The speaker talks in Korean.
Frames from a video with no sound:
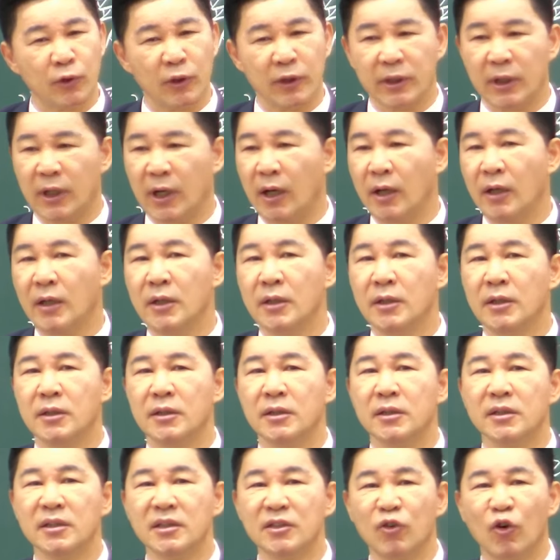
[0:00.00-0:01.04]
동안인가
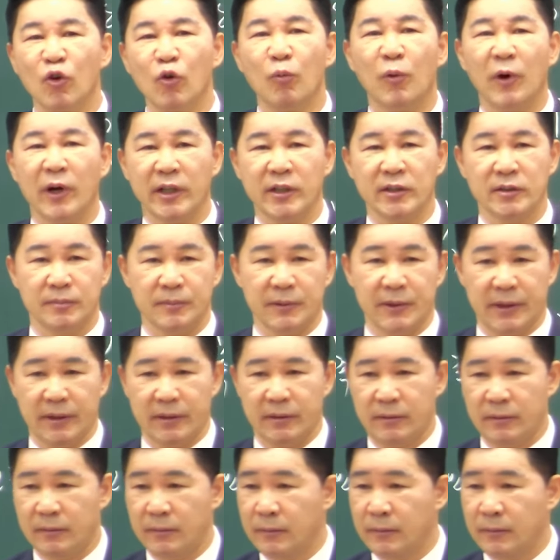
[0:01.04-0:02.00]
어느 공부 안 했습니까?